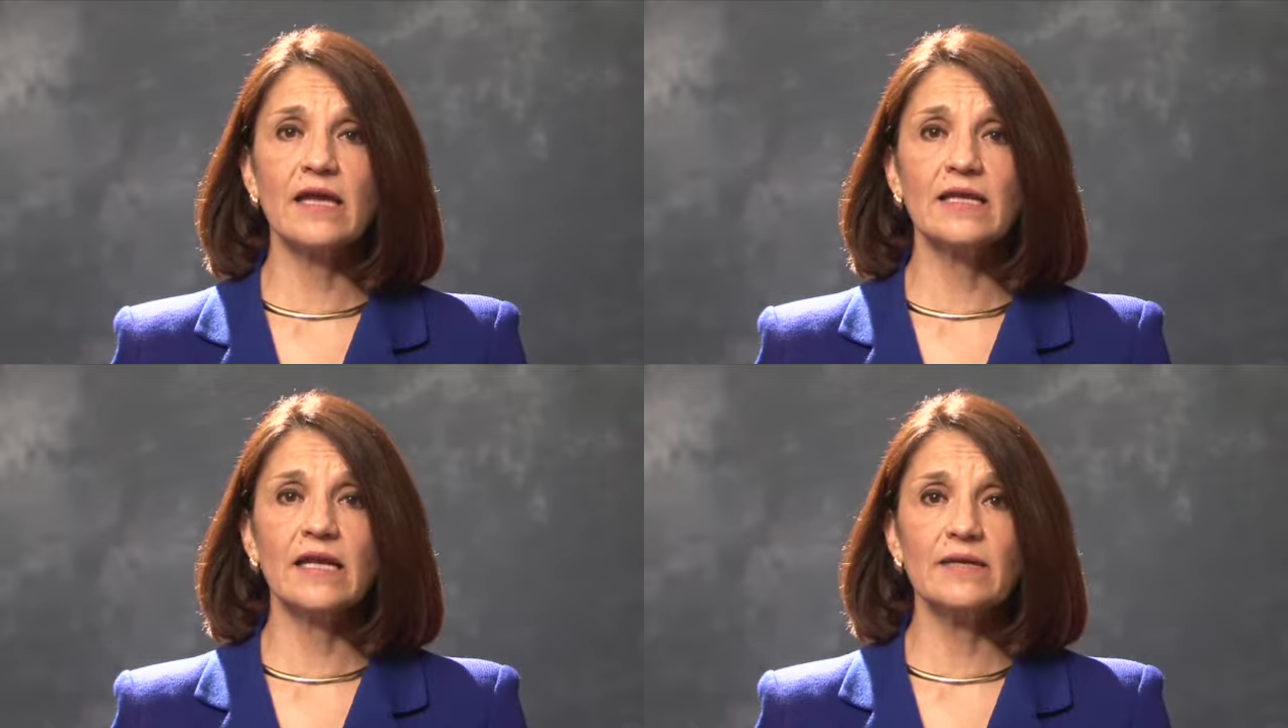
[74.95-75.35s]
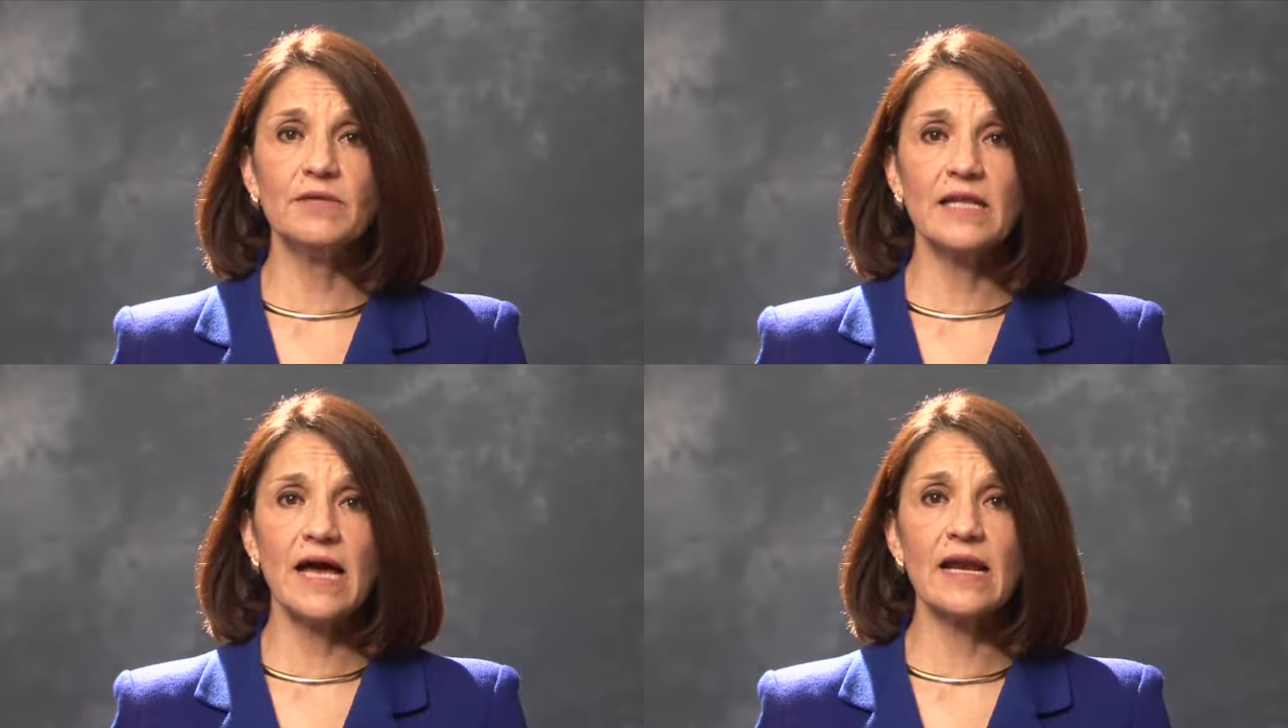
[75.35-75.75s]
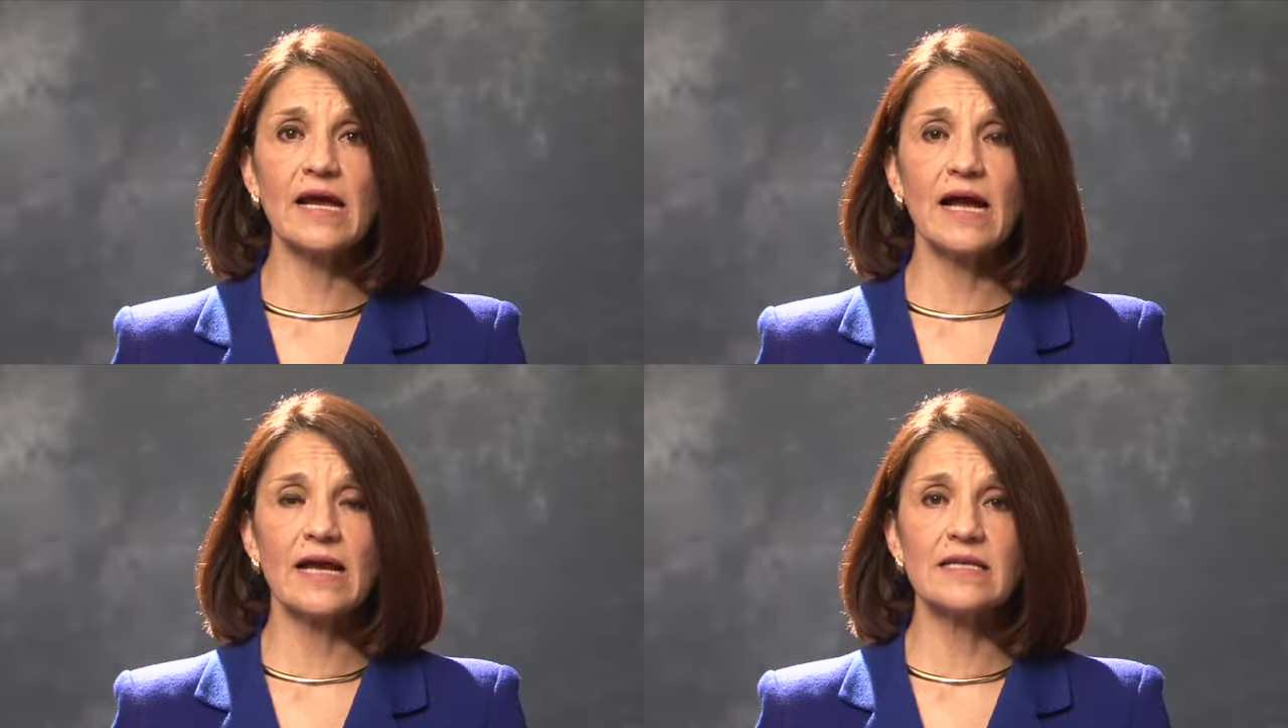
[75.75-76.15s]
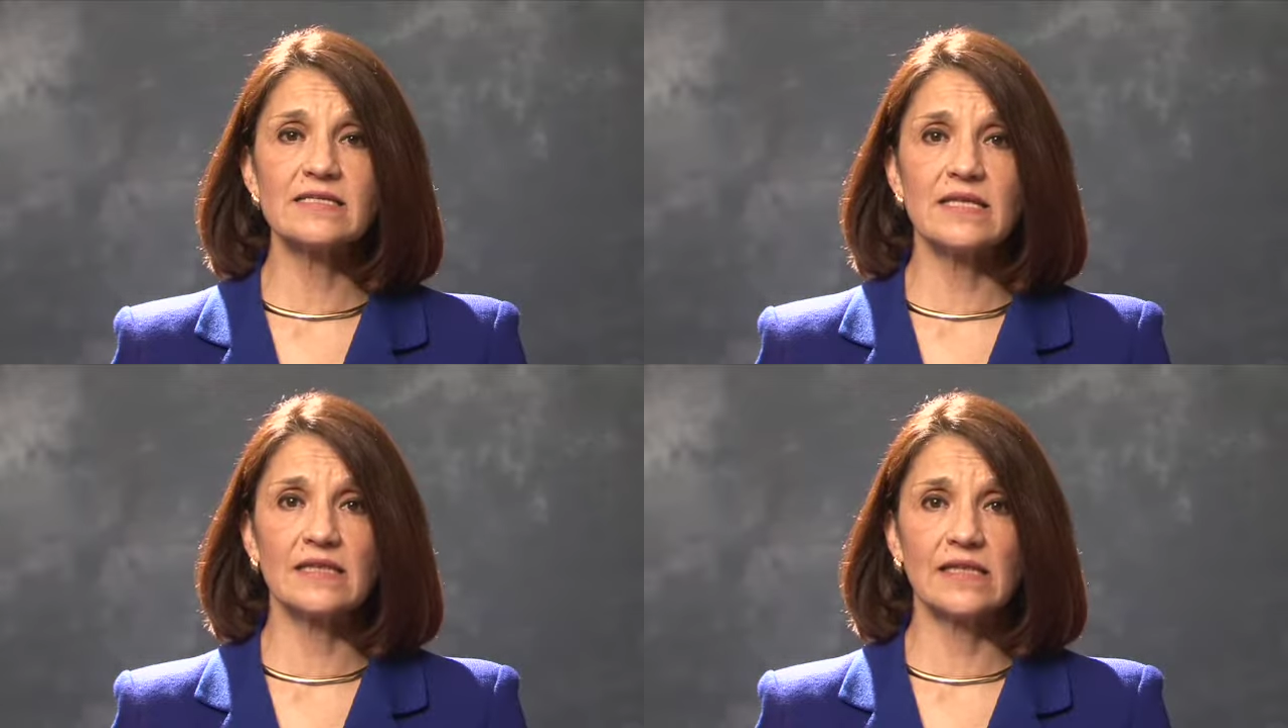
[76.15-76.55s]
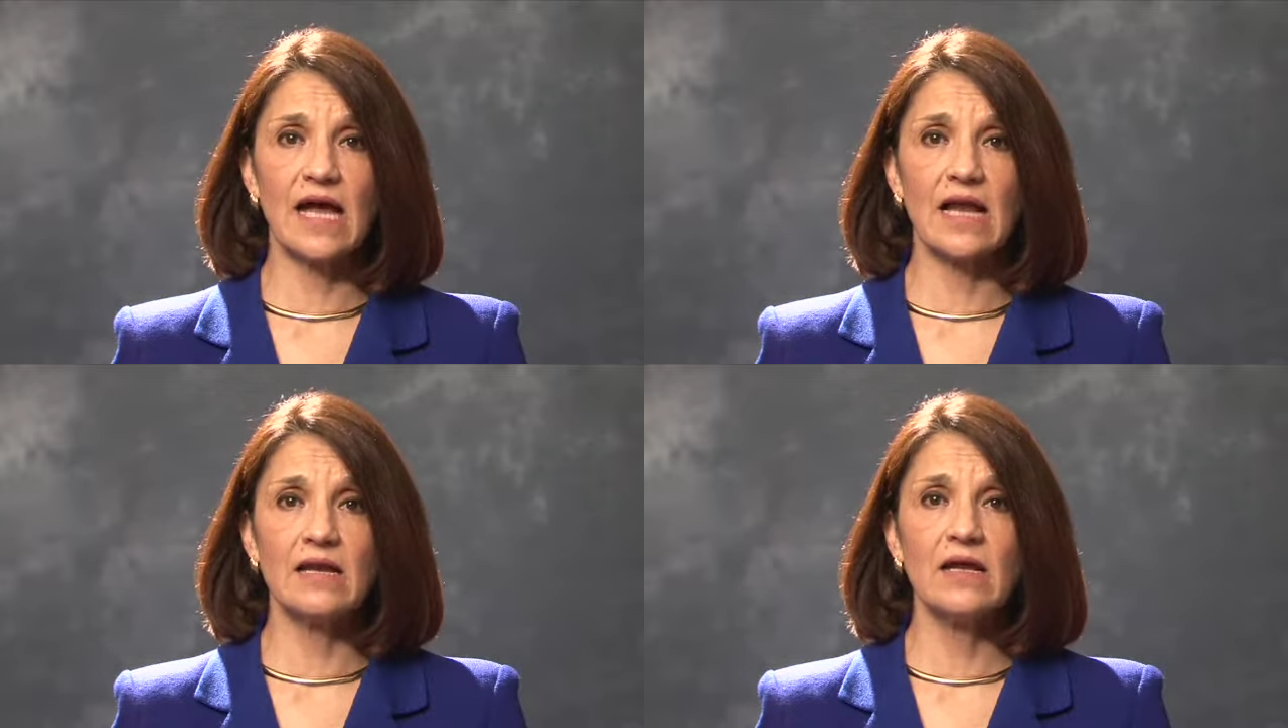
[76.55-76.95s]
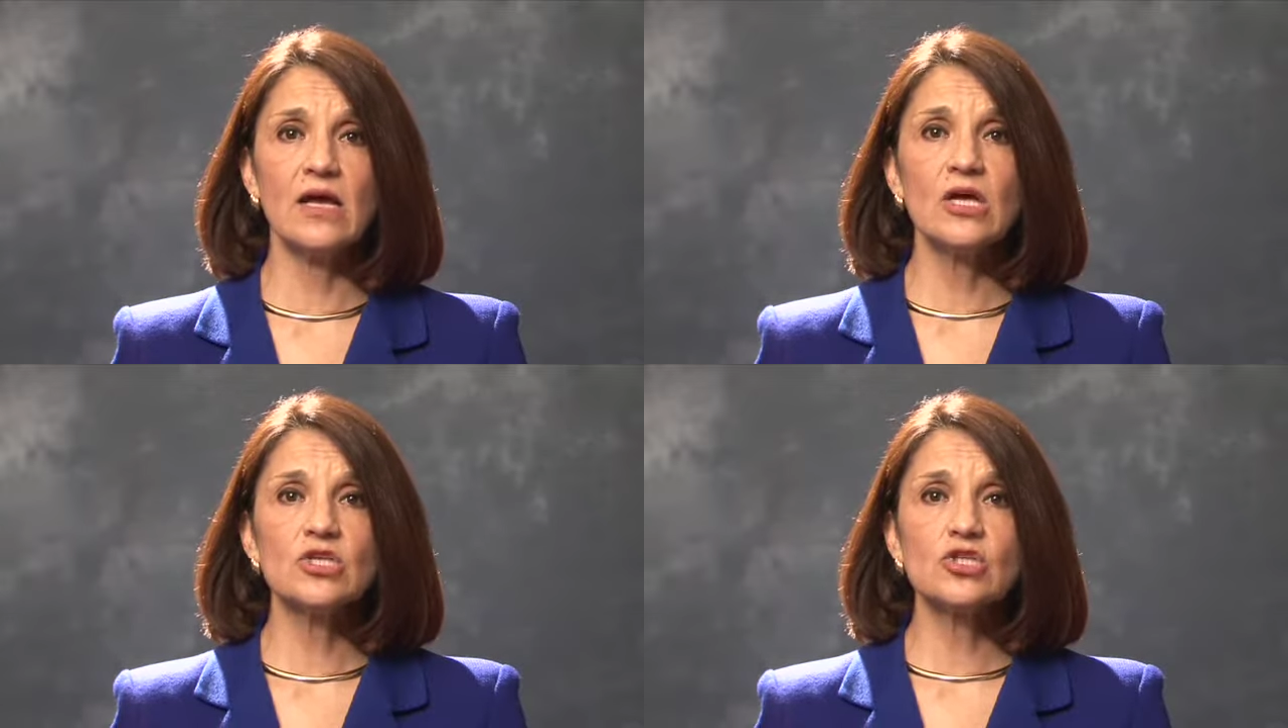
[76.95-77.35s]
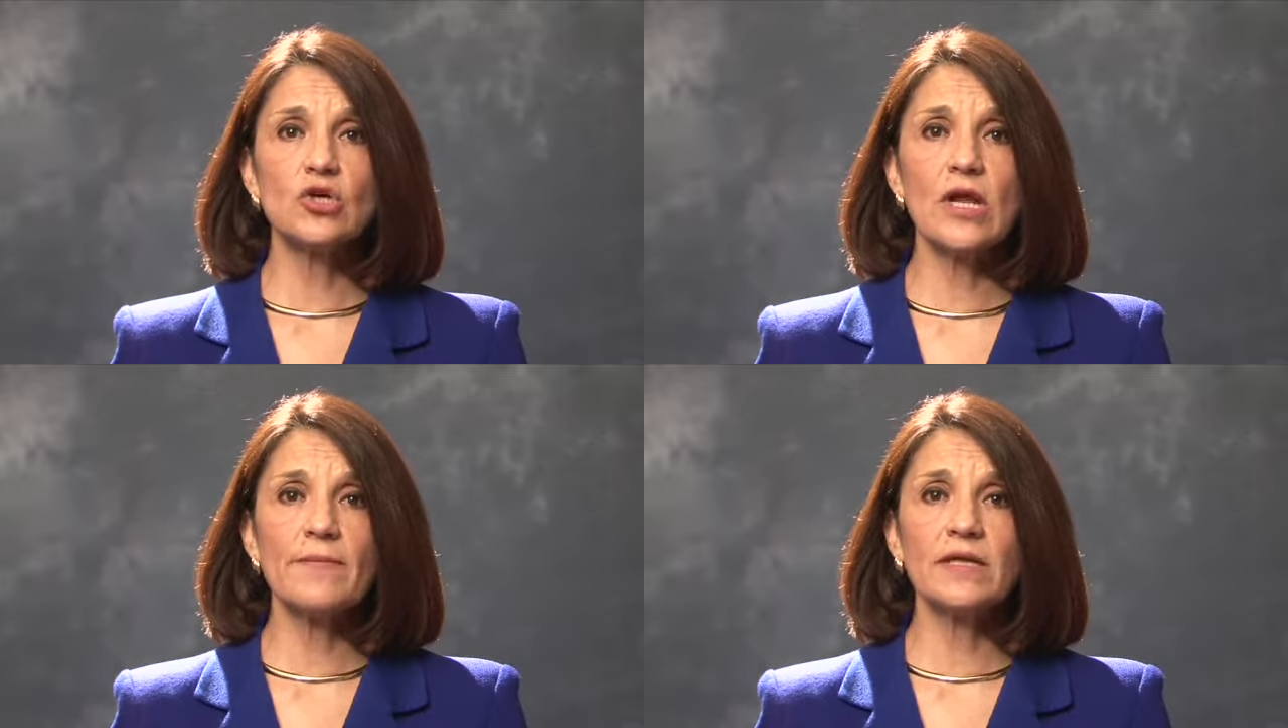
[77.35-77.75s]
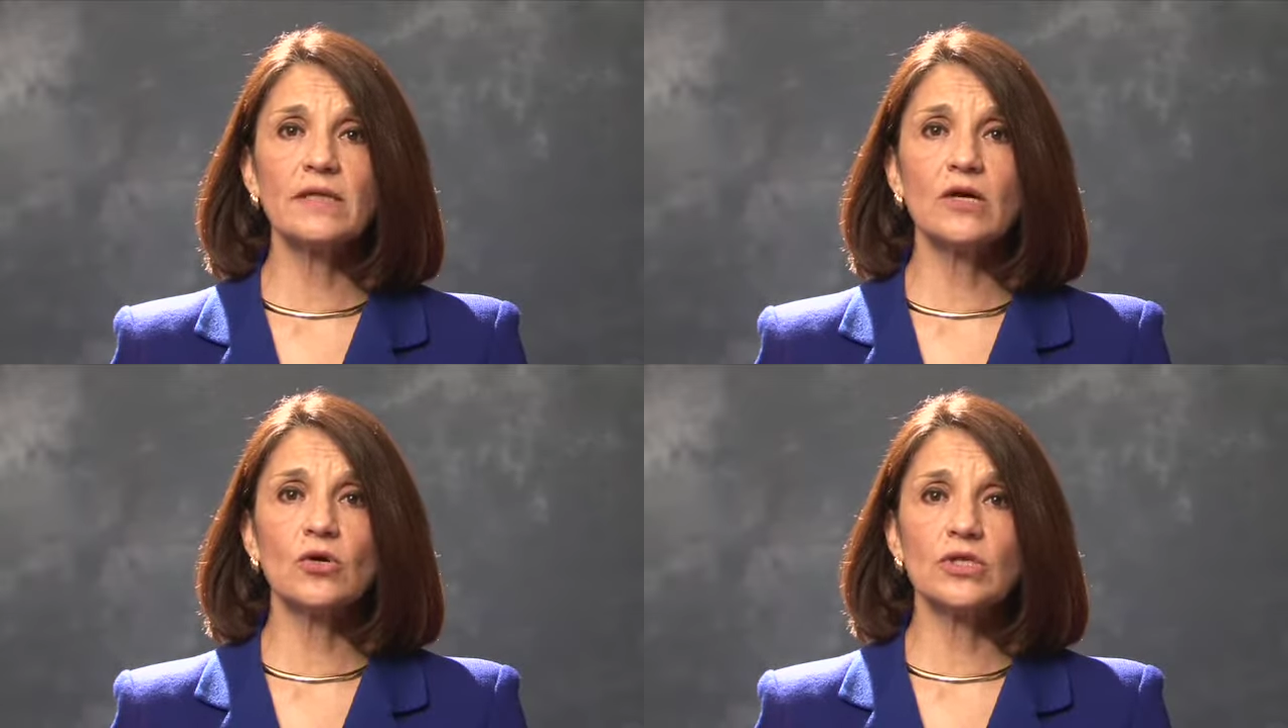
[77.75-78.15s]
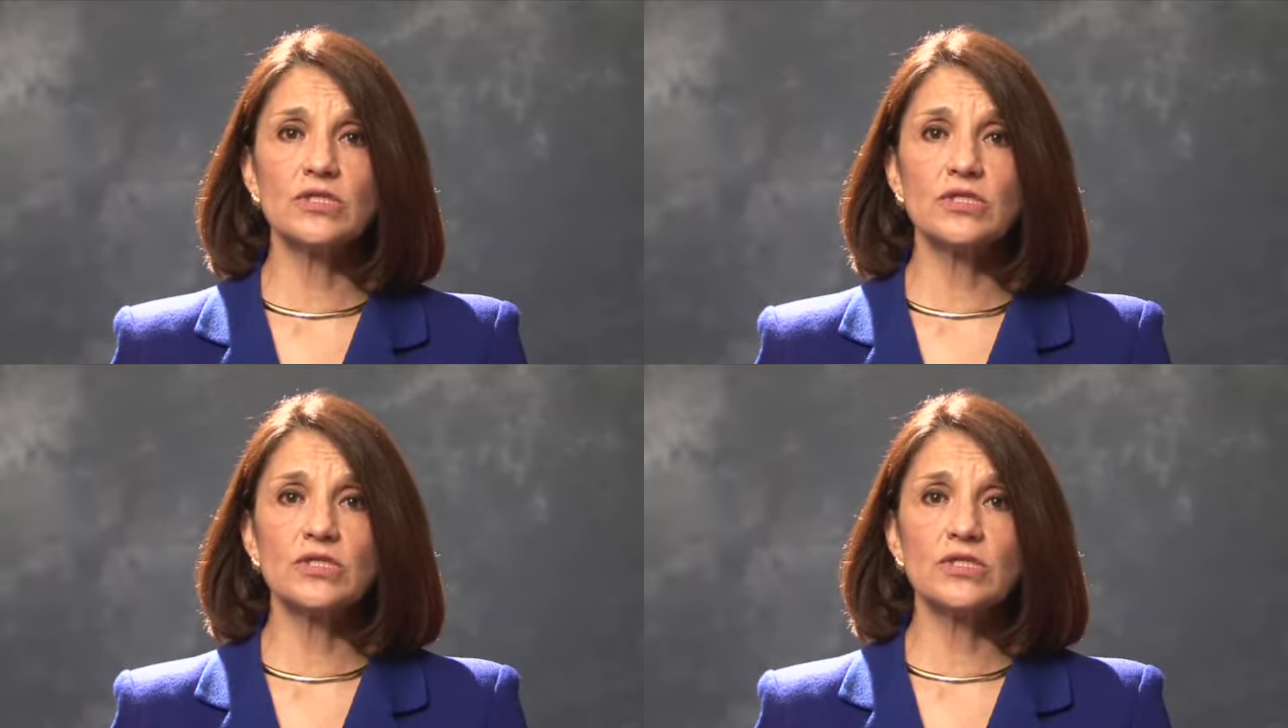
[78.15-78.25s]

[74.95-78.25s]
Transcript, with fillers: en eliminar la caries dental solamente con